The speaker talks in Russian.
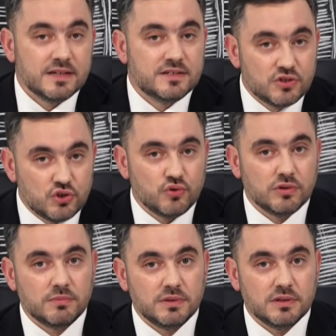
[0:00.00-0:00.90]

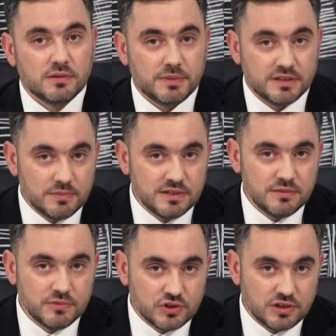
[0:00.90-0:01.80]
Защищенными
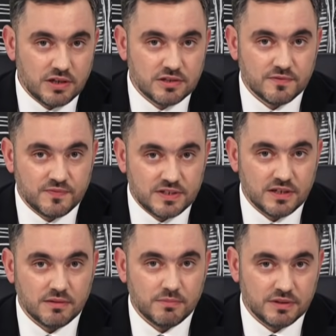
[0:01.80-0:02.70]
потребителями считаются
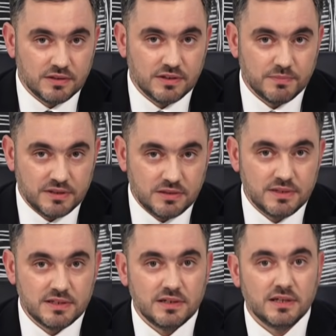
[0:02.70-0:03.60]
все бытовые
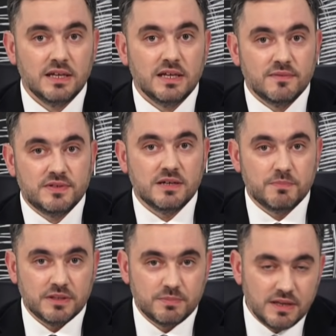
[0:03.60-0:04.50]
потребители, все
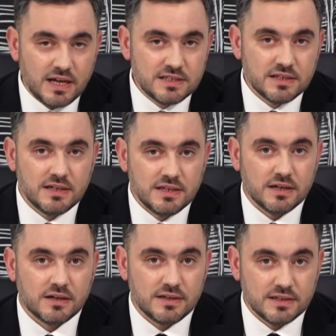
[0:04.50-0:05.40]
предприятия и
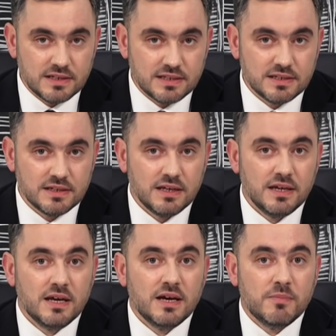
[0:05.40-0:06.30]
организации,
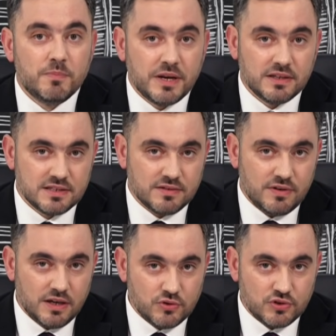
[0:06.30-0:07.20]

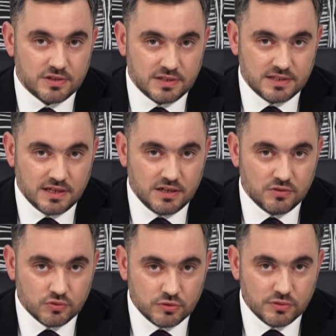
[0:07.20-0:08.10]
предоставляющие социальные
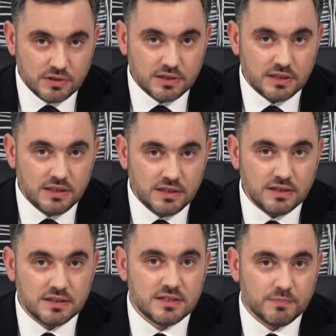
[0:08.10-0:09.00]
услуги
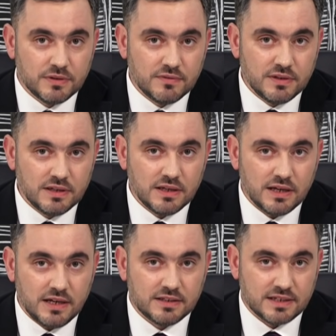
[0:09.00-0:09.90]
и тепловые
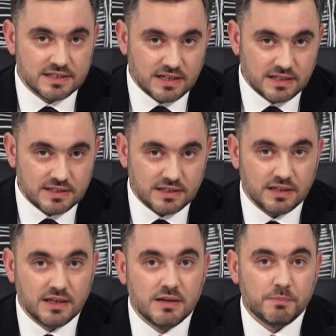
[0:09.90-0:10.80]
электростанции,
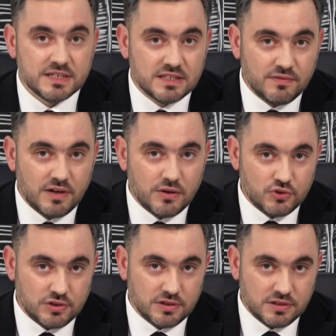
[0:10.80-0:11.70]

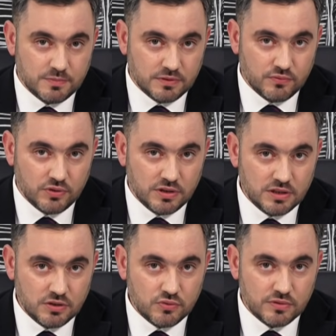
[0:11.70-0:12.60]
поставляющие тепловую
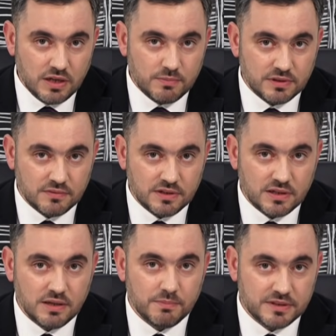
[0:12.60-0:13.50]
энергию для
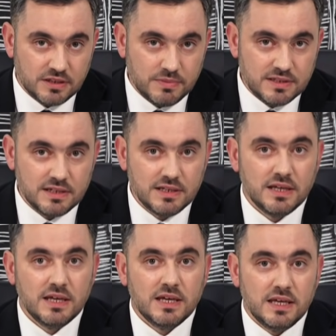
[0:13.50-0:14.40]
бытовых
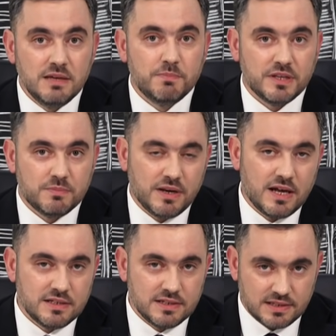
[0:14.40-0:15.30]
потребителей и
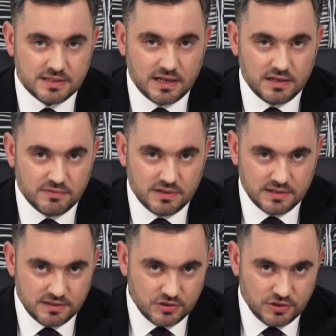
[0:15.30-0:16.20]
предприятий социального
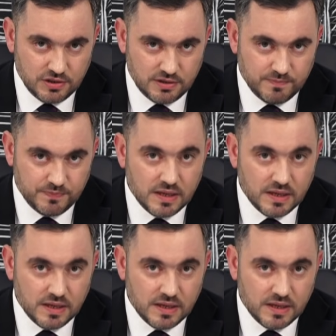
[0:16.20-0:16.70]
значения.